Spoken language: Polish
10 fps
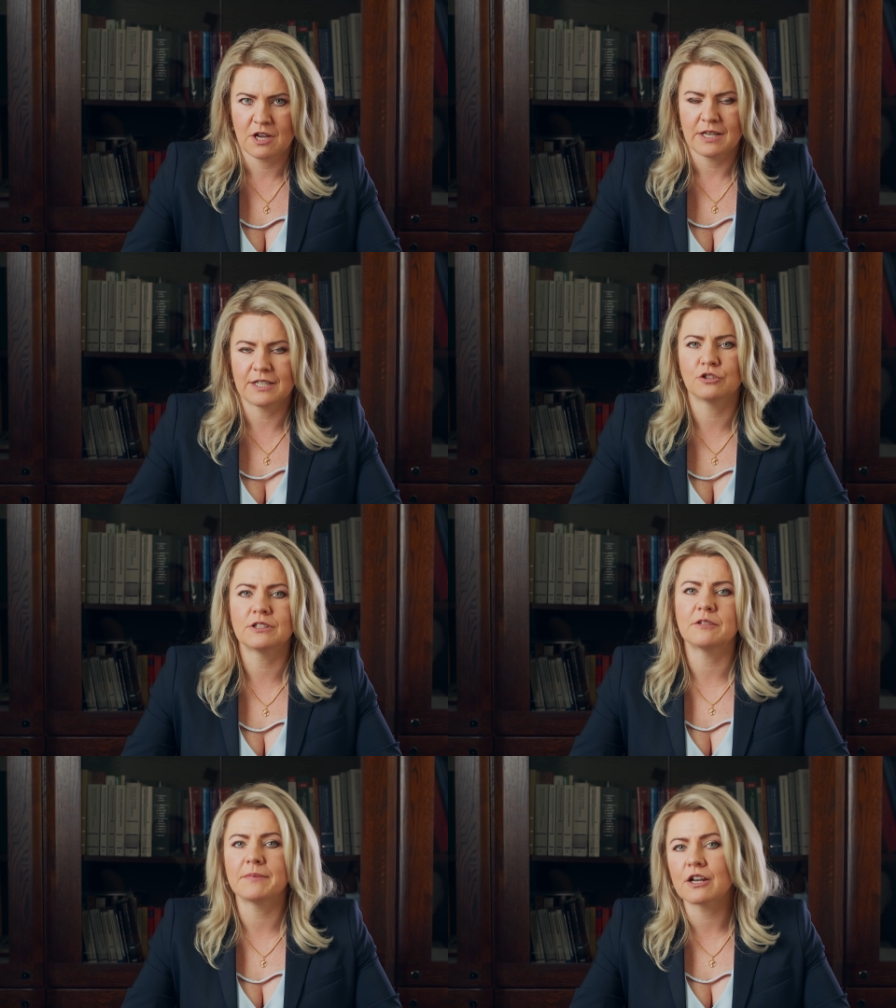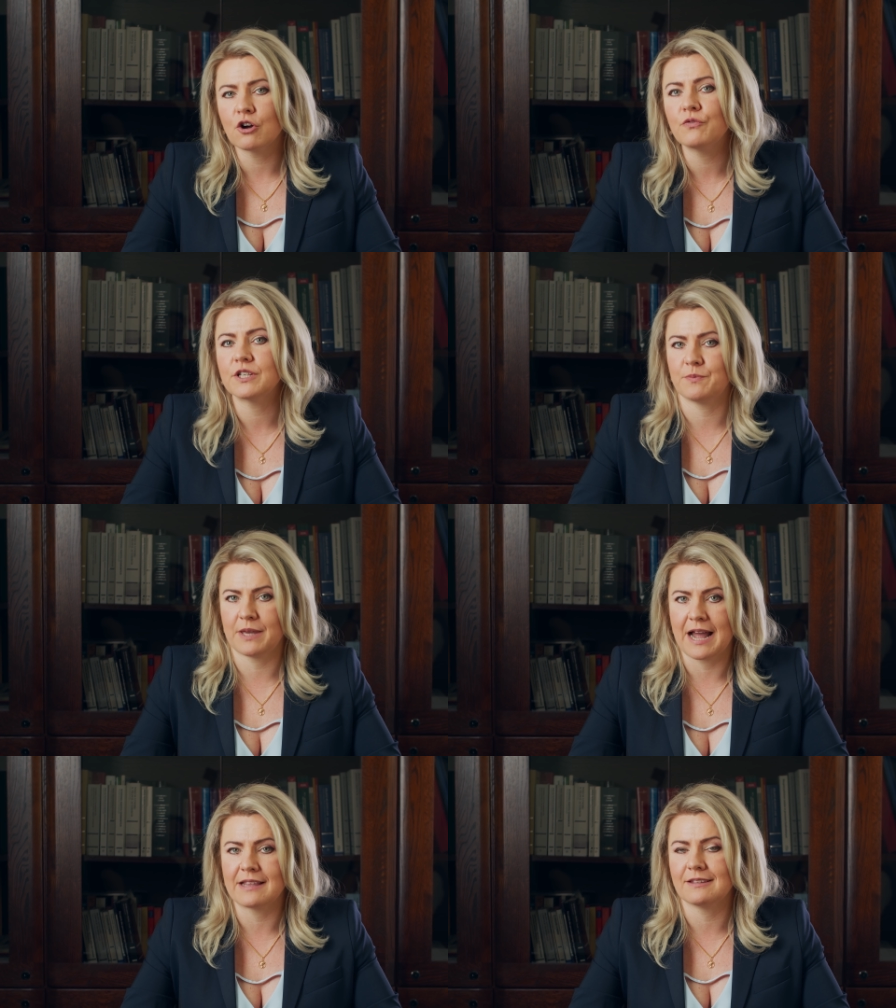Jest to nadmiarowe
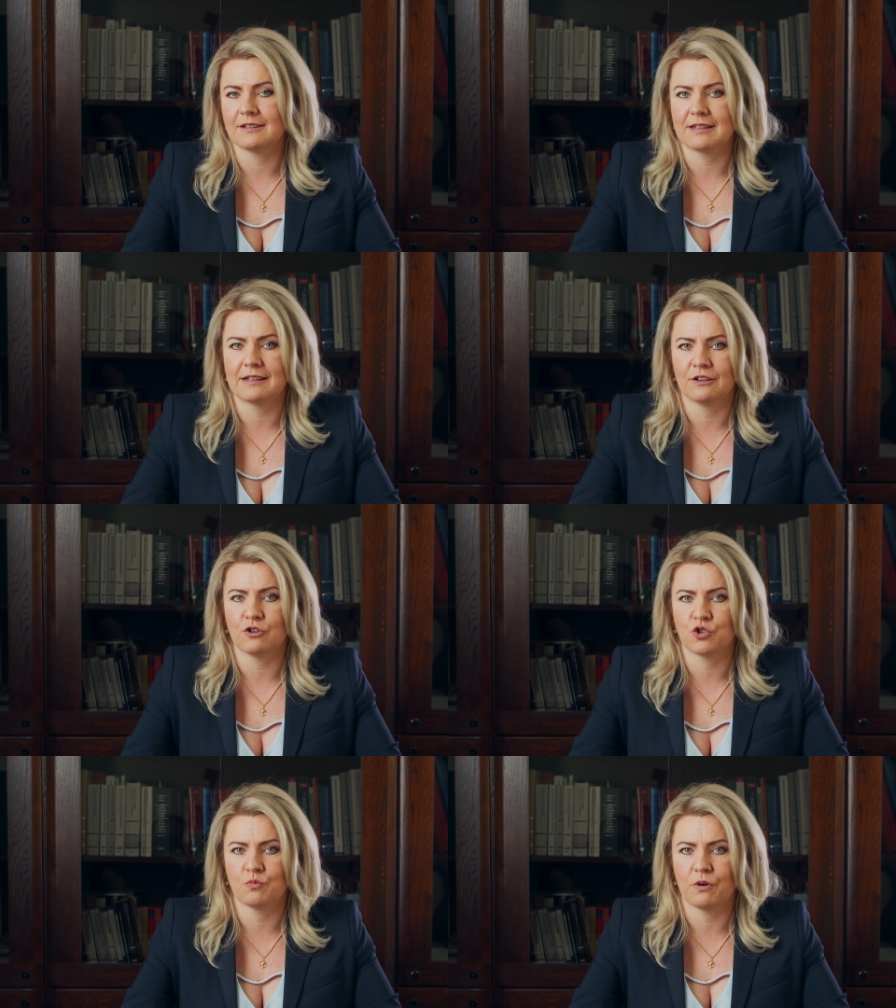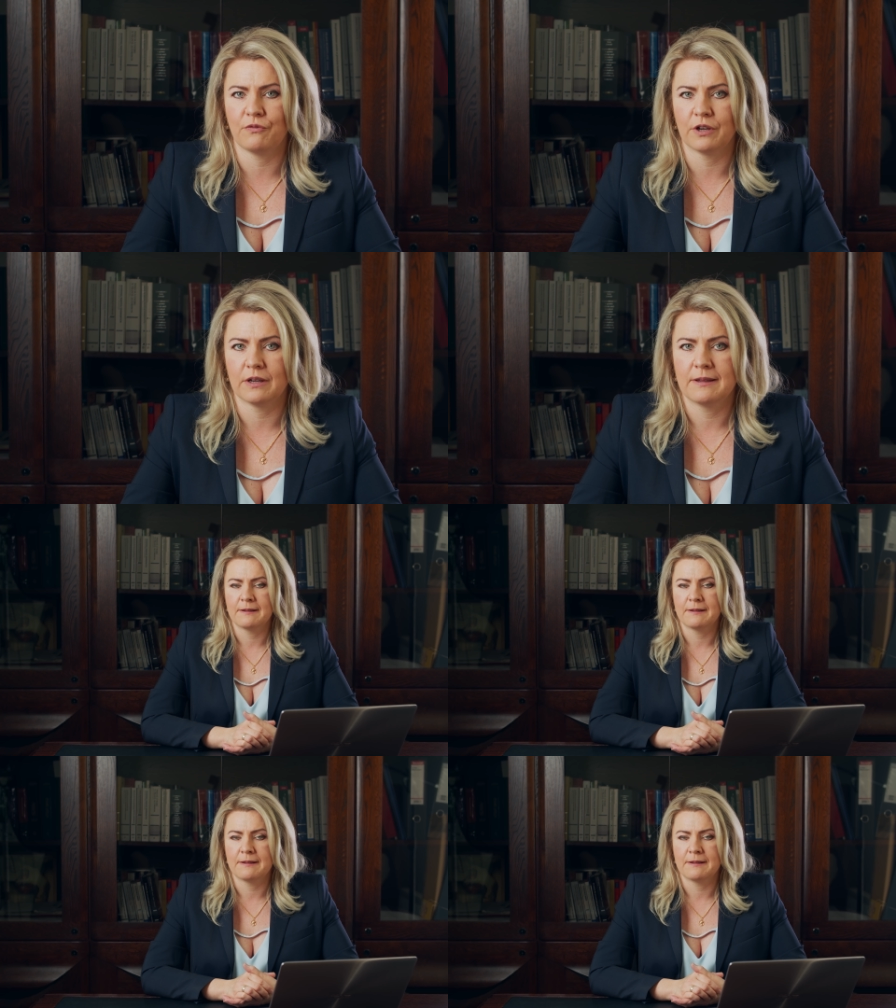zbieranie tych danych osobowych.